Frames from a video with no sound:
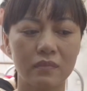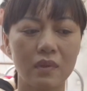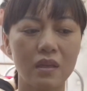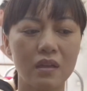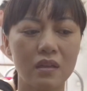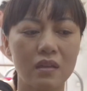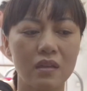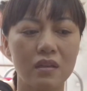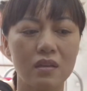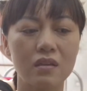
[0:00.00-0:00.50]

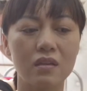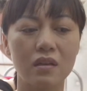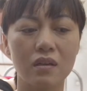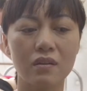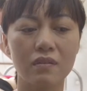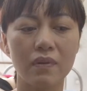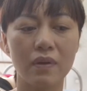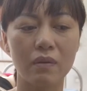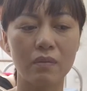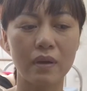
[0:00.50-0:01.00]
nên đến được
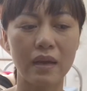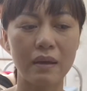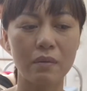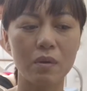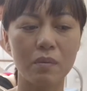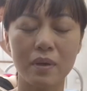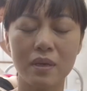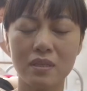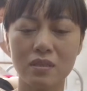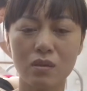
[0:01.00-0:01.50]
cái phòng khám
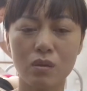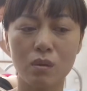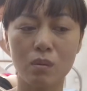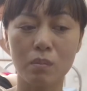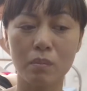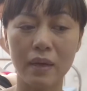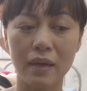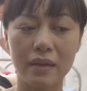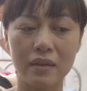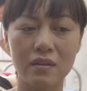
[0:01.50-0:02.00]
của bác sĩ hôm
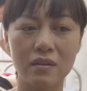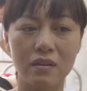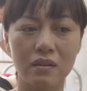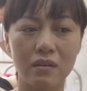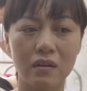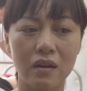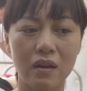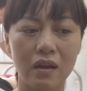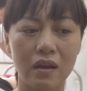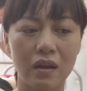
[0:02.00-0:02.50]
này
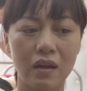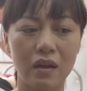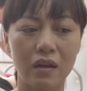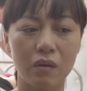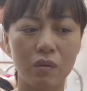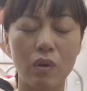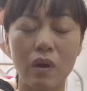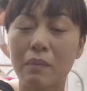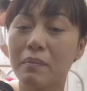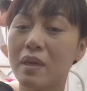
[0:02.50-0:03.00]
được
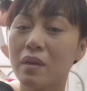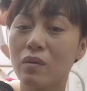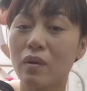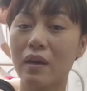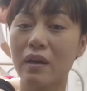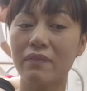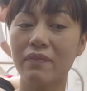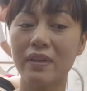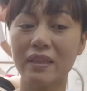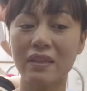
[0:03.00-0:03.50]
là qua
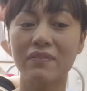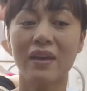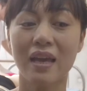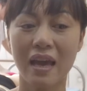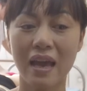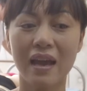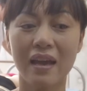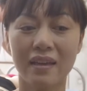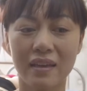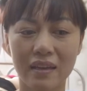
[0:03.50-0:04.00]

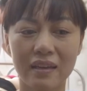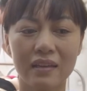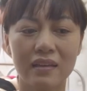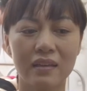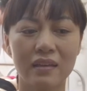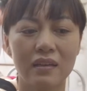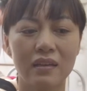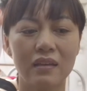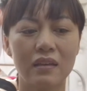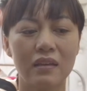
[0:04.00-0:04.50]
VTV2 ấy.
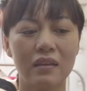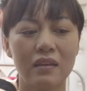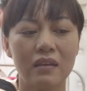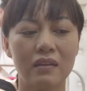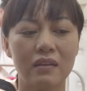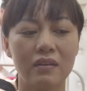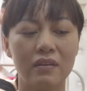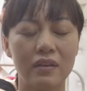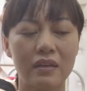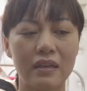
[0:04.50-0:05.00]

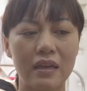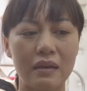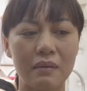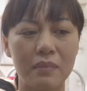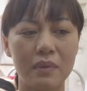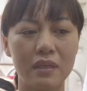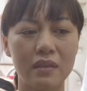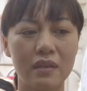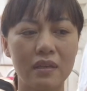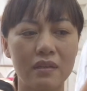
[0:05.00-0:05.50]
Nên là
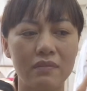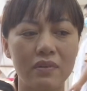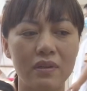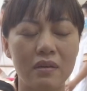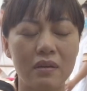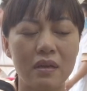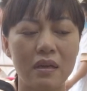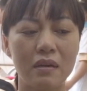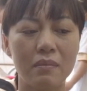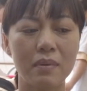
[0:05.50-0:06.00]
mình đến với
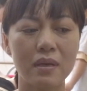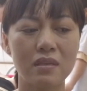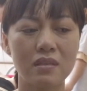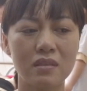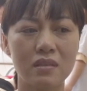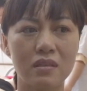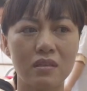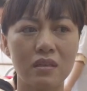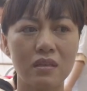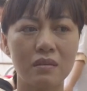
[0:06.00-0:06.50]
bác
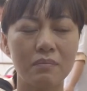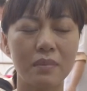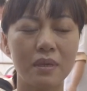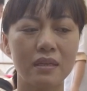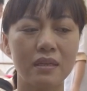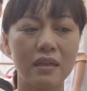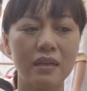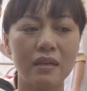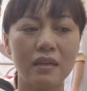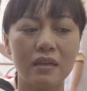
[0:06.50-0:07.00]
sĩ thì
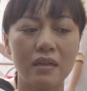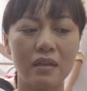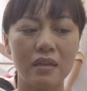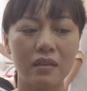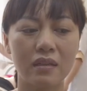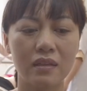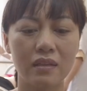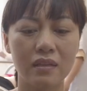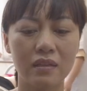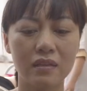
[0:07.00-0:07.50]
mình đây là
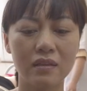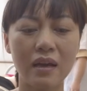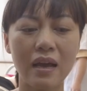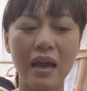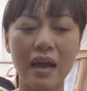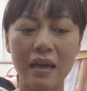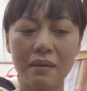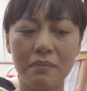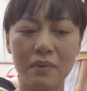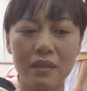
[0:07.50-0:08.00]
lần thứ
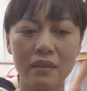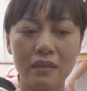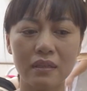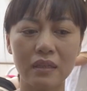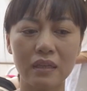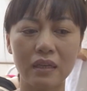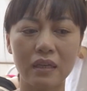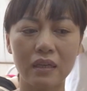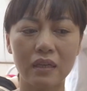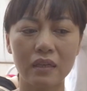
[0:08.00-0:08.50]
hai
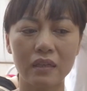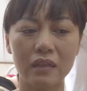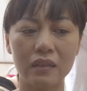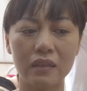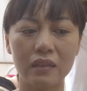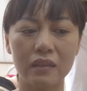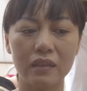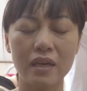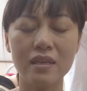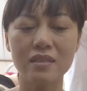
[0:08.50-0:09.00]
mình
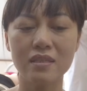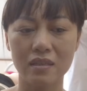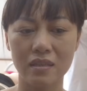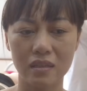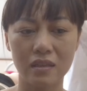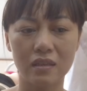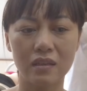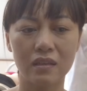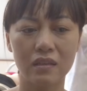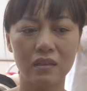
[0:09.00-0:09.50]
cấy
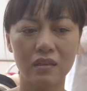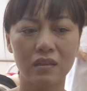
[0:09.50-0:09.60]
chỉ.